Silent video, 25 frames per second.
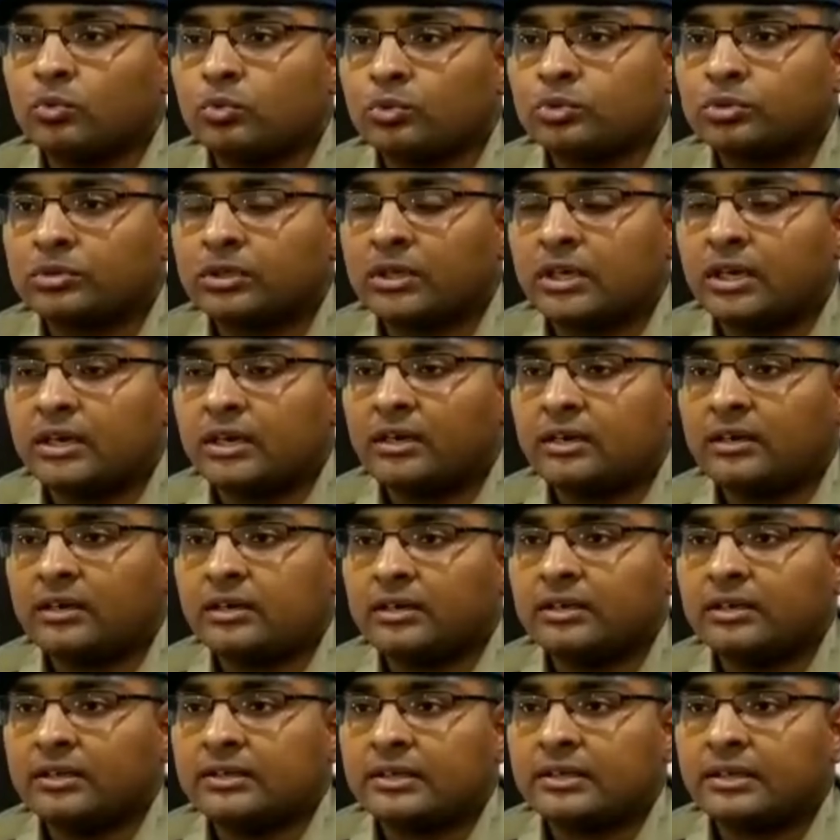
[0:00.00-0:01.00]
उसका
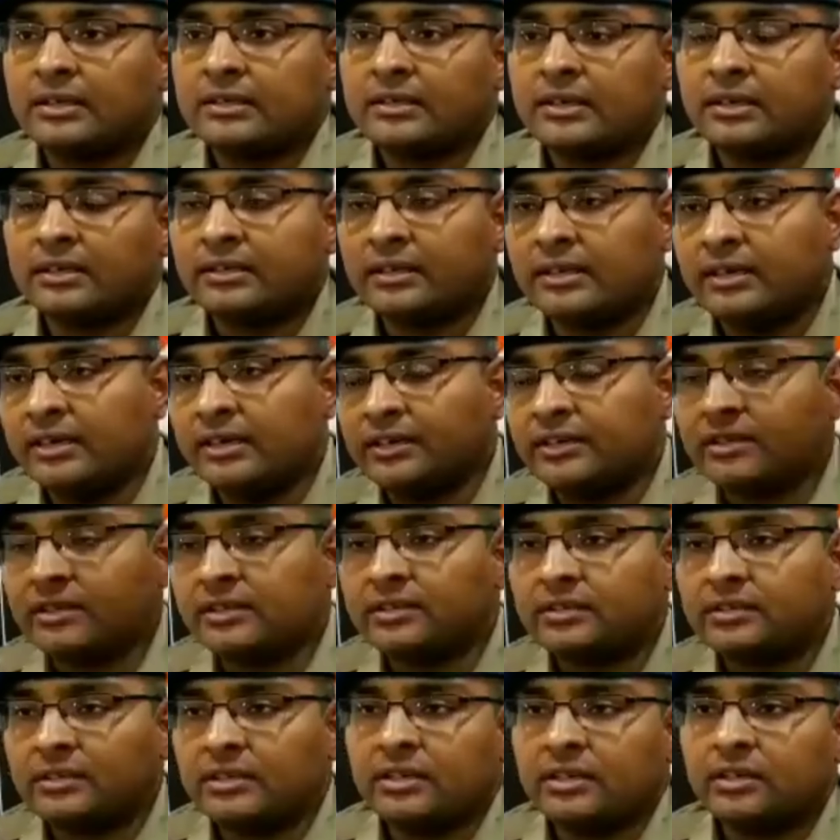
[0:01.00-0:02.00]
इसके साथ
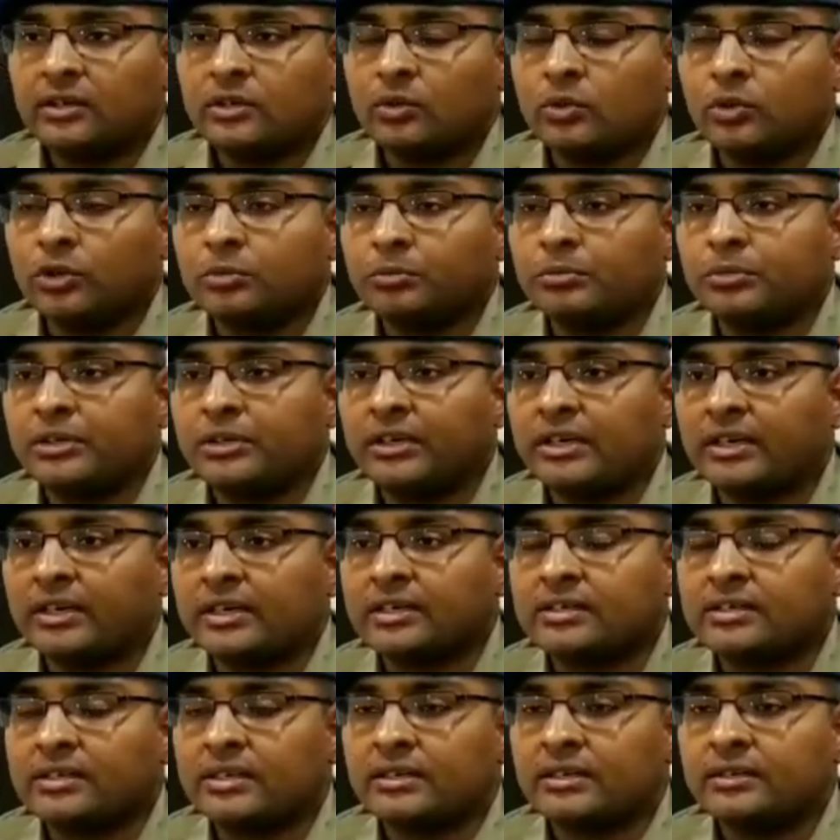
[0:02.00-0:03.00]
रिलेशंस थे रोहित मिश्रा
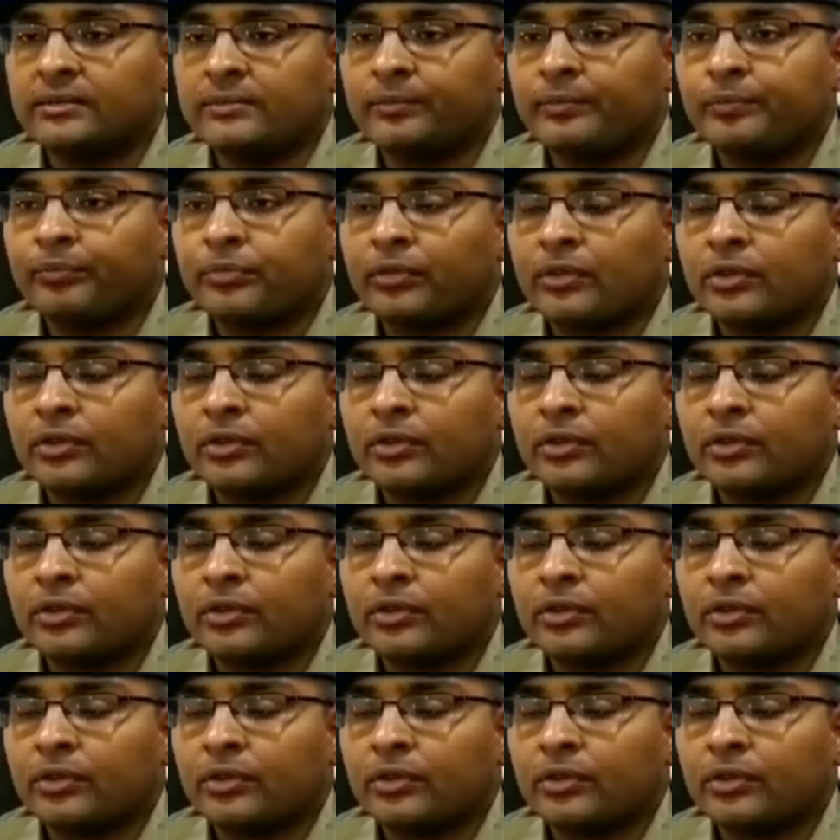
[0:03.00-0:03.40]
के साथ